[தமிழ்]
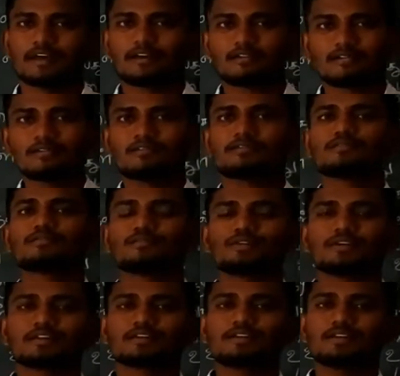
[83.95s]
வேறவங்களுக்கும்
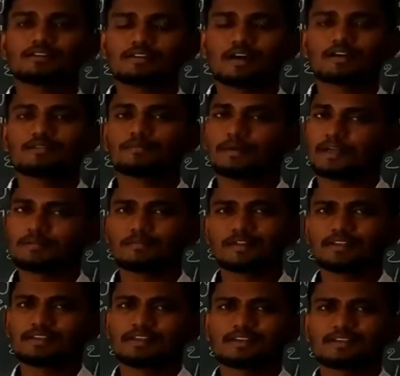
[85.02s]
கொடுக்கறது இல்லை தானும்
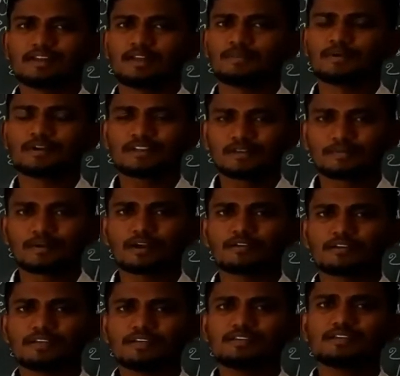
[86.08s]
பயன்படுத்திக்கிறது இல்லை அப்படின்னா அந்த
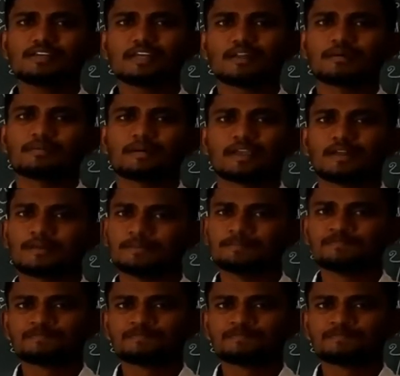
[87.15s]
பணம் இருந்து என்ன பயன்